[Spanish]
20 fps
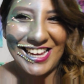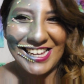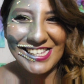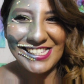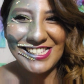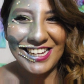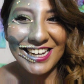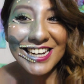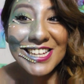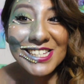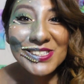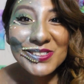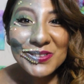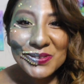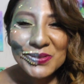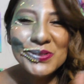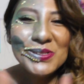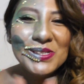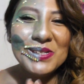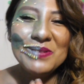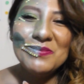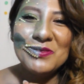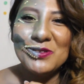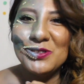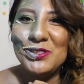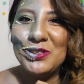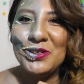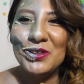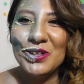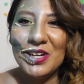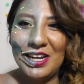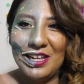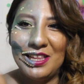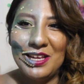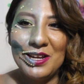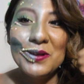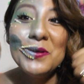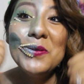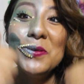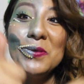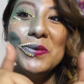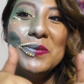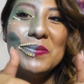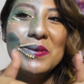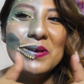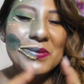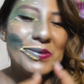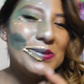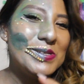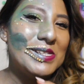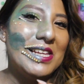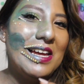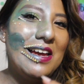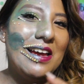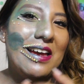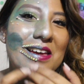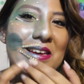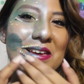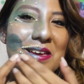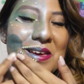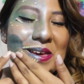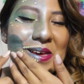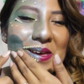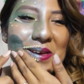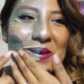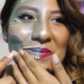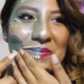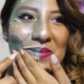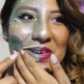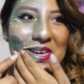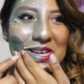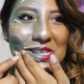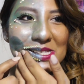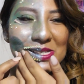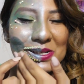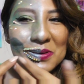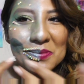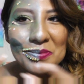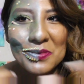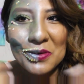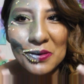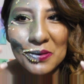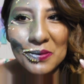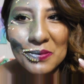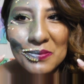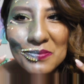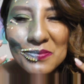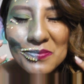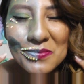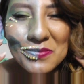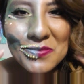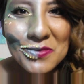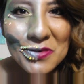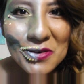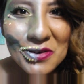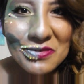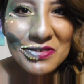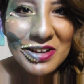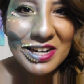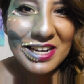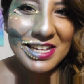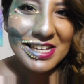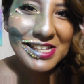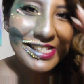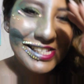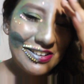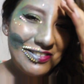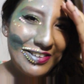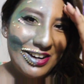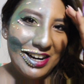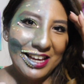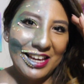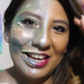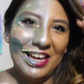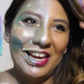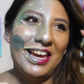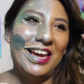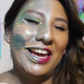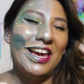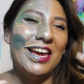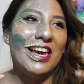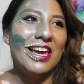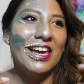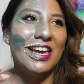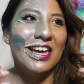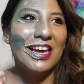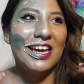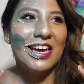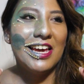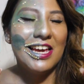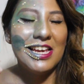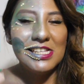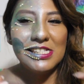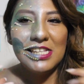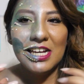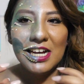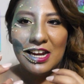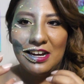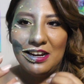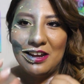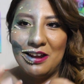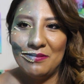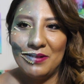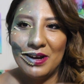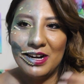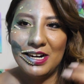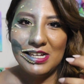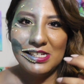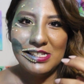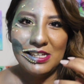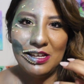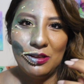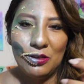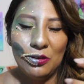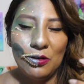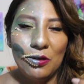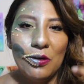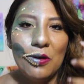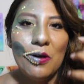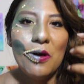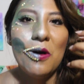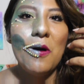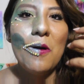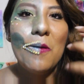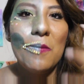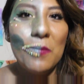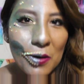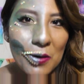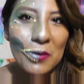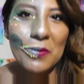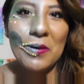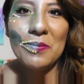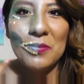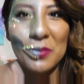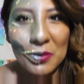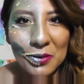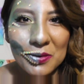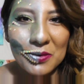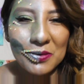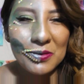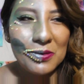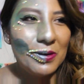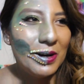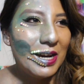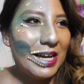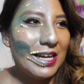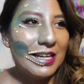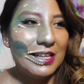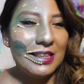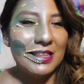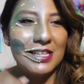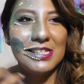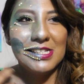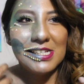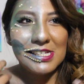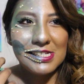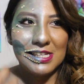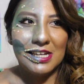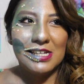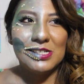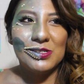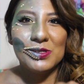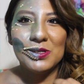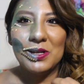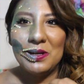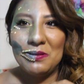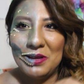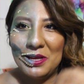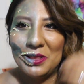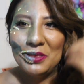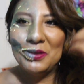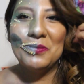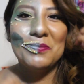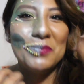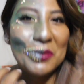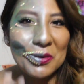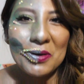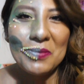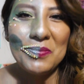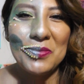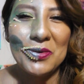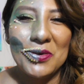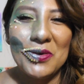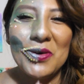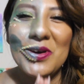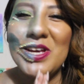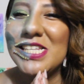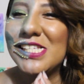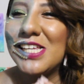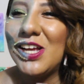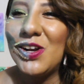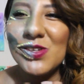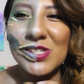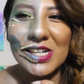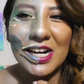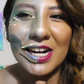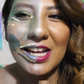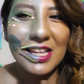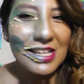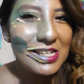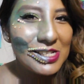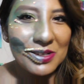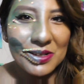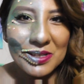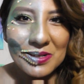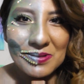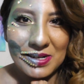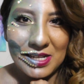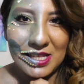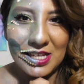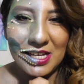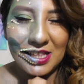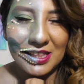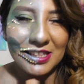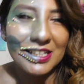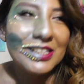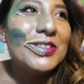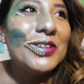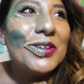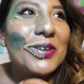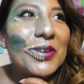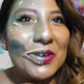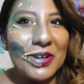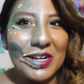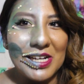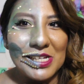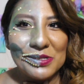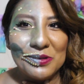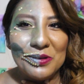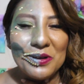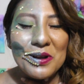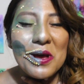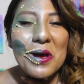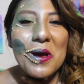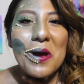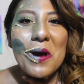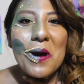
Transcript: que si les gusta mucho, que le den un me gusta. Me hace como muy feliz saber que este canal va creciendo poco a poco, la gente se está suscribiendo poco a poco y se los agradezco de verdad de todo corazón